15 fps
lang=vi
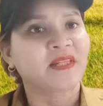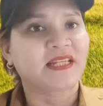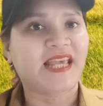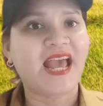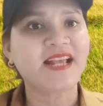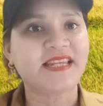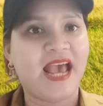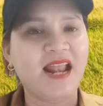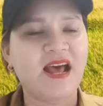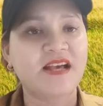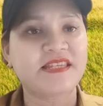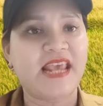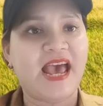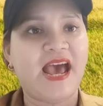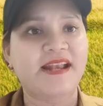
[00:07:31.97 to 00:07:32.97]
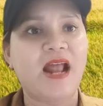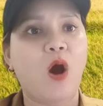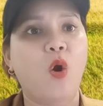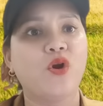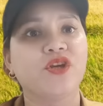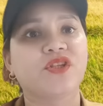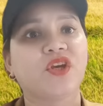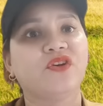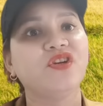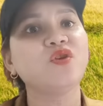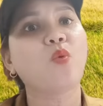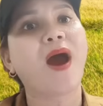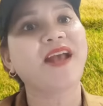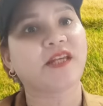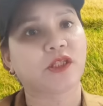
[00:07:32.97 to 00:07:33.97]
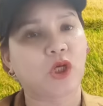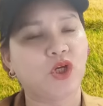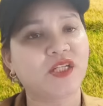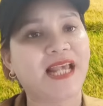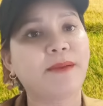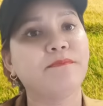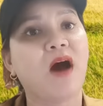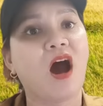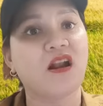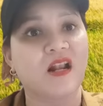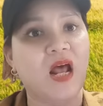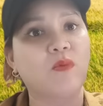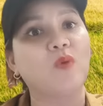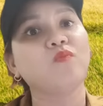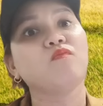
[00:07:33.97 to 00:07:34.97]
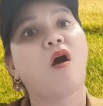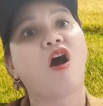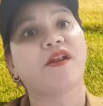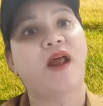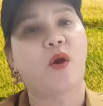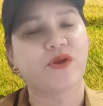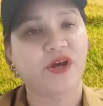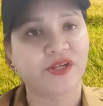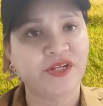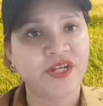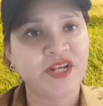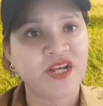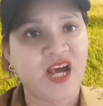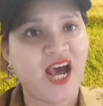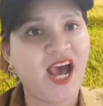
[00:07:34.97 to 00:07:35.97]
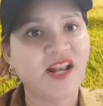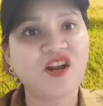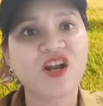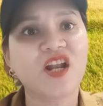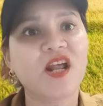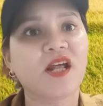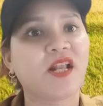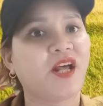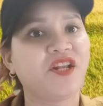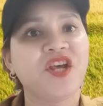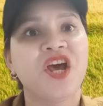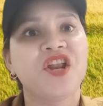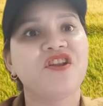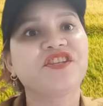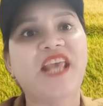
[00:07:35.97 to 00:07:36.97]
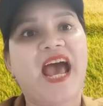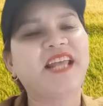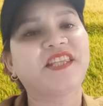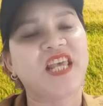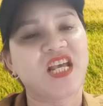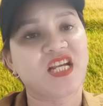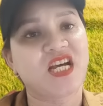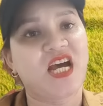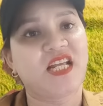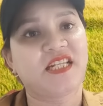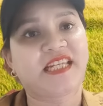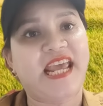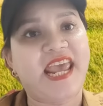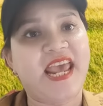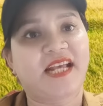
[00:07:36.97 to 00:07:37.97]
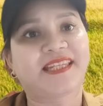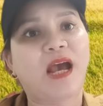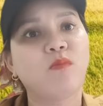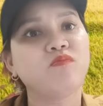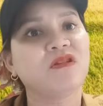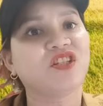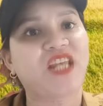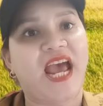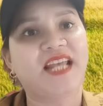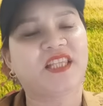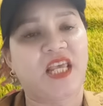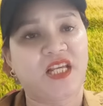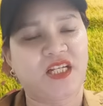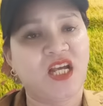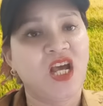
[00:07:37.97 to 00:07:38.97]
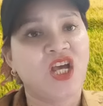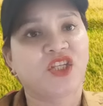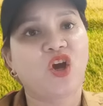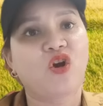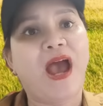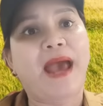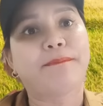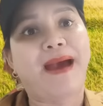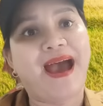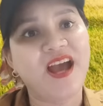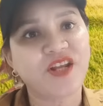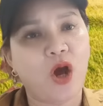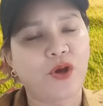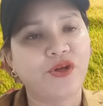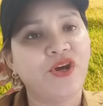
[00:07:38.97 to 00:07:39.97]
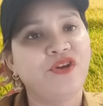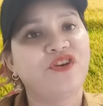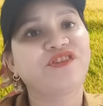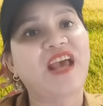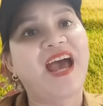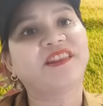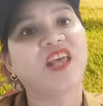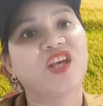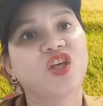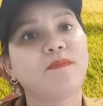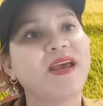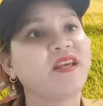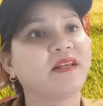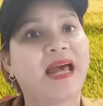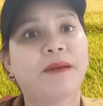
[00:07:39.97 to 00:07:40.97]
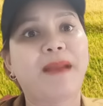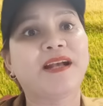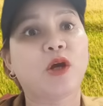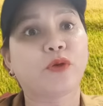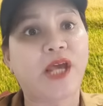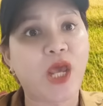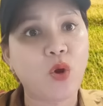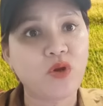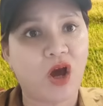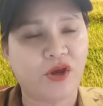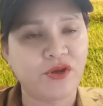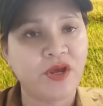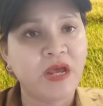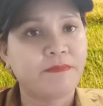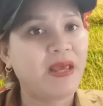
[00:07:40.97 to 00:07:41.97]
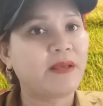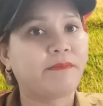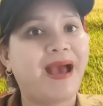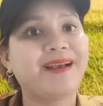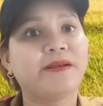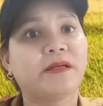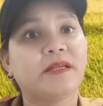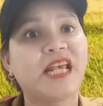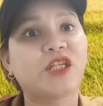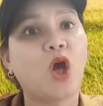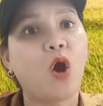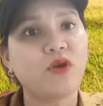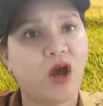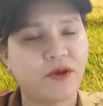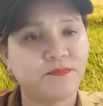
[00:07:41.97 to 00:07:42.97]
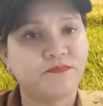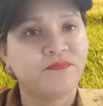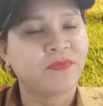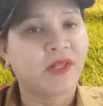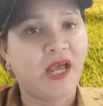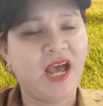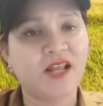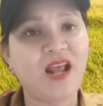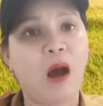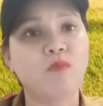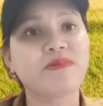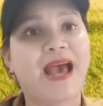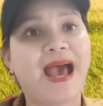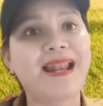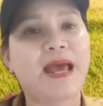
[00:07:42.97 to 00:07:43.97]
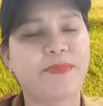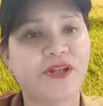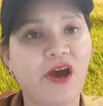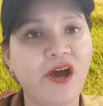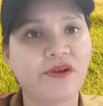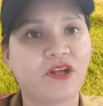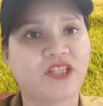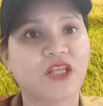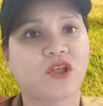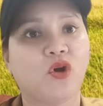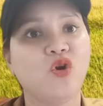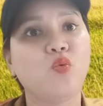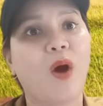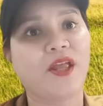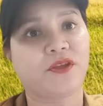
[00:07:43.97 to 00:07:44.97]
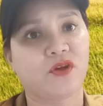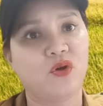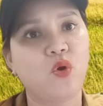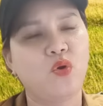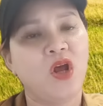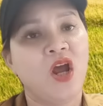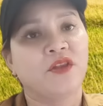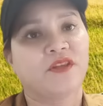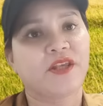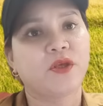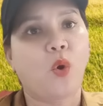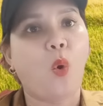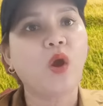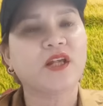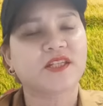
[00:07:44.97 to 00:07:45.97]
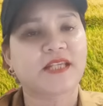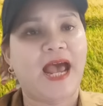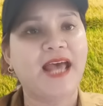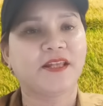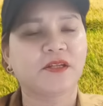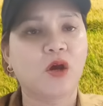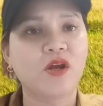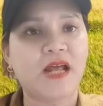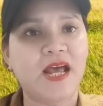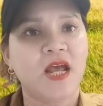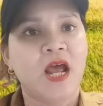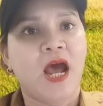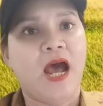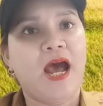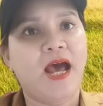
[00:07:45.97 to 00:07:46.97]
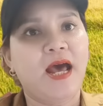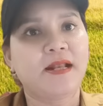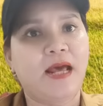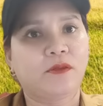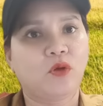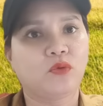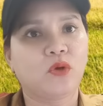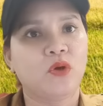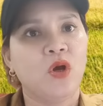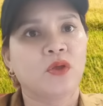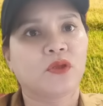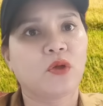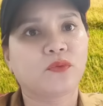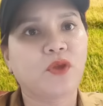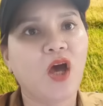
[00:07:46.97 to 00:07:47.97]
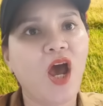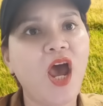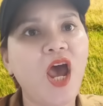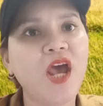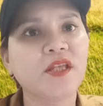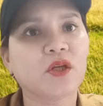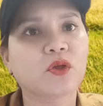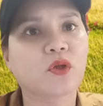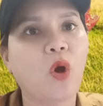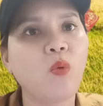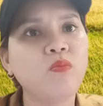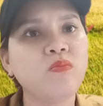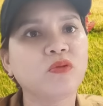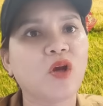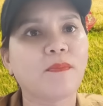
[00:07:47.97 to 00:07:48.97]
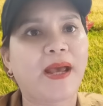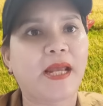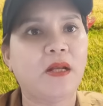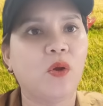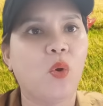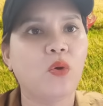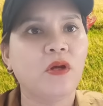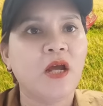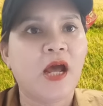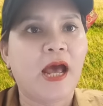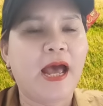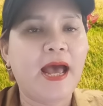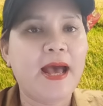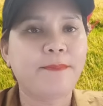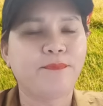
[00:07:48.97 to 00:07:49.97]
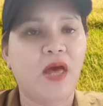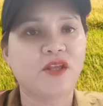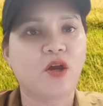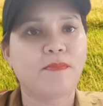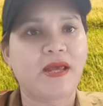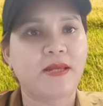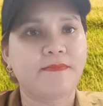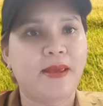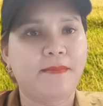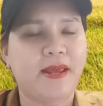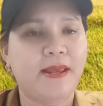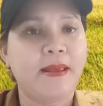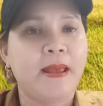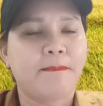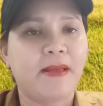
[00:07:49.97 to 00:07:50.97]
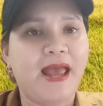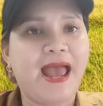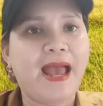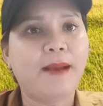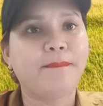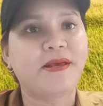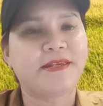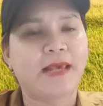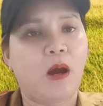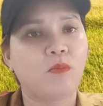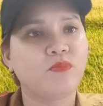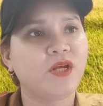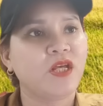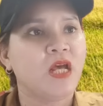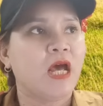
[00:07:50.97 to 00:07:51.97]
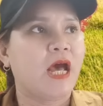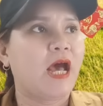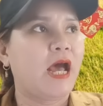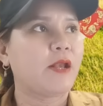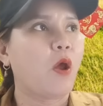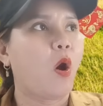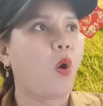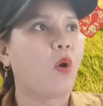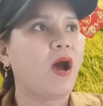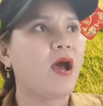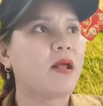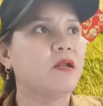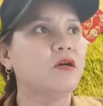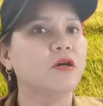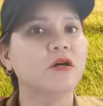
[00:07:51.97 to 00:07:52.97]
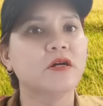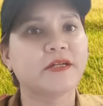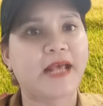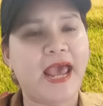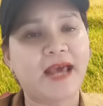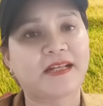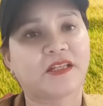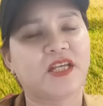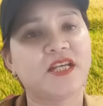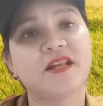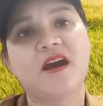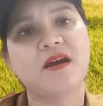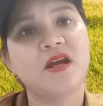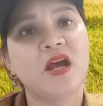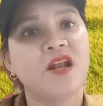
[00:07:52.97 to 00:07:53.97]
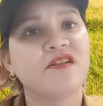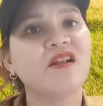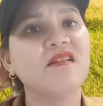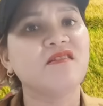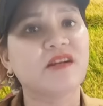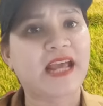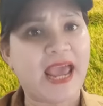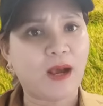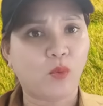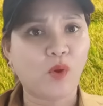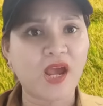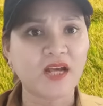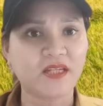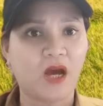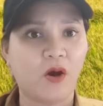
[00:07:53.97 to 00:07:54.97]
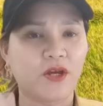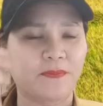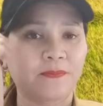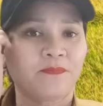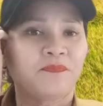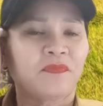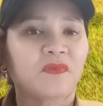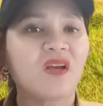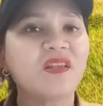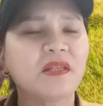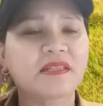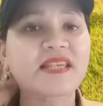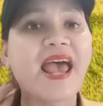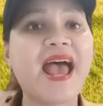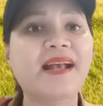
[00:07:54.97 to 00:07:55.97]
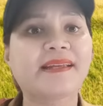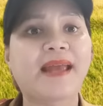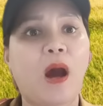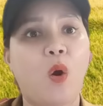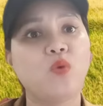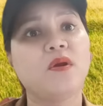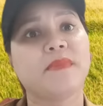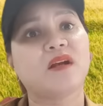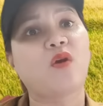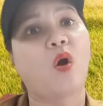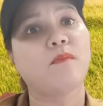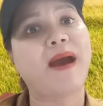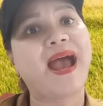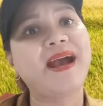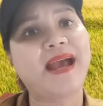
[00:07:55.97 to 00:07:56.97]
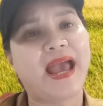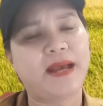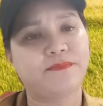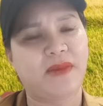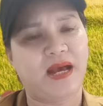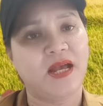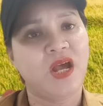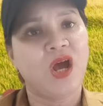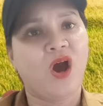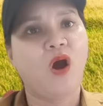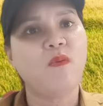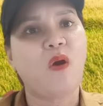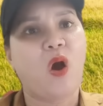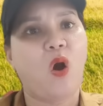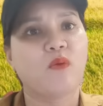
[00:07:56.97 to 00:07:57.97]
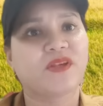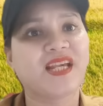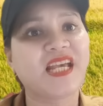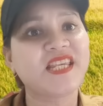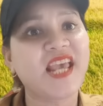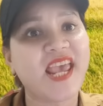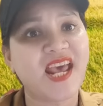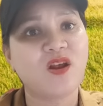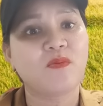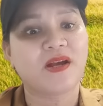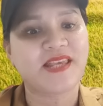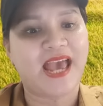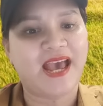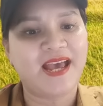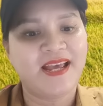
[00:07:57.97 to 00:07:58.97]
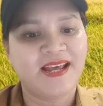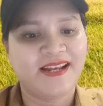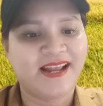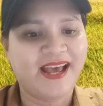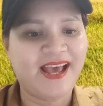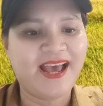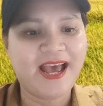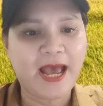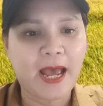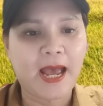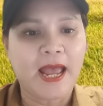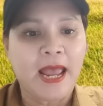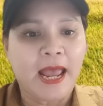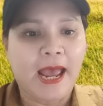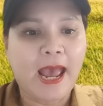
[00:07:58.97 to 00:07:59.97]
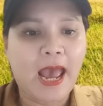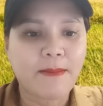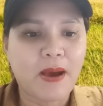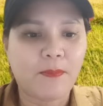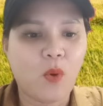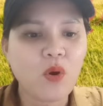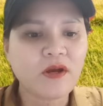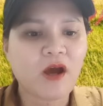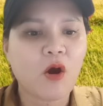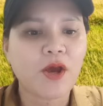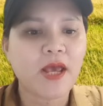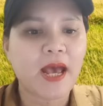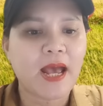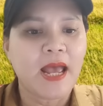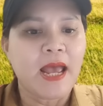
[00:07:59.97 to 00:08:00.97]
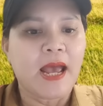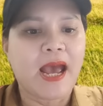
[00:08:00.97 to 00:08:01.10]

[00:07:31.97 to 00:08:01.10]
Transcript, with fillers: khán giả lỡ nhà đòi chửi quá thì chửi sáng mơ là lỡ bóng bò đầu rồi à nó nó nó là nó trả tiền à, kèn trống nó trả tiền cho hà mã rồi nó trả tiền cho mấy thằng bán ở kéo rồi mấy thằng bán cái số rồi à, nó không trả lại bị nó là ta chửi quá là chửi luôn ta dũa ta xả ta nói đã à là tao tao tao tế tao cúng cho mày luôn à để cho mày mày mày mày ăn mày giọng đi à đồ á à, lường gạt này kia đó nó lương gạt quen rồi nó sát cậu nó mà còn bán ăn mà hốn hồn chỉ cái vé đó cả nhà à ai mà muốn coi à,